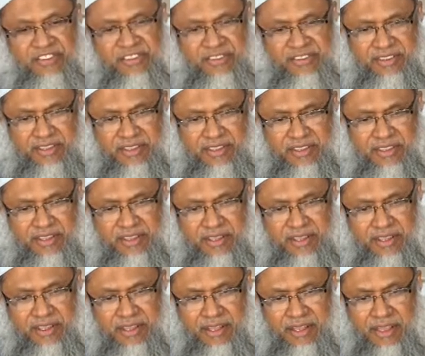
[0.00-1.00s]
এসেছি
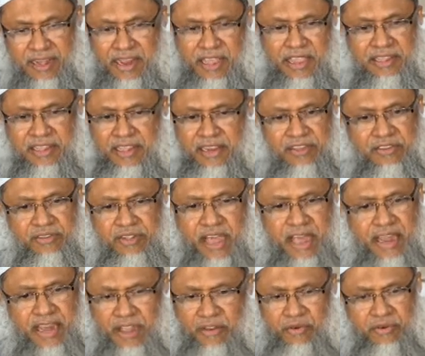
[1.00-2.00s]
আল্লাহ এদেরকে যদি
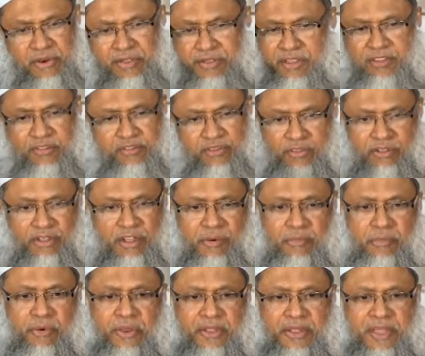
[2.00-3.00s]
হালাক করে দেন যুদ্ধের
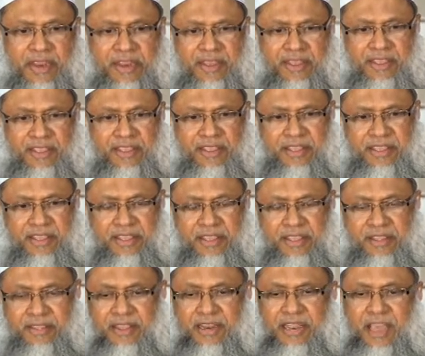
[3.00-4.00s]
ময়দানে
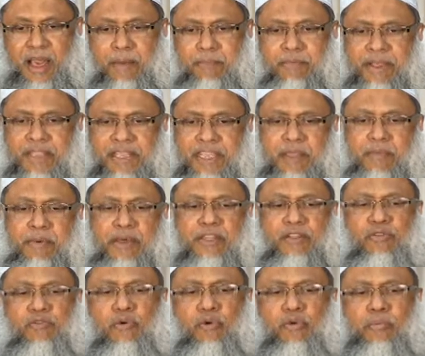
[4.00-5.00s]
তাহলে আপনাকে
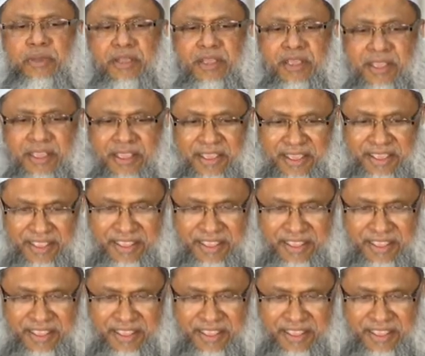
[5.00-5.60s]
এবাদত করবে কে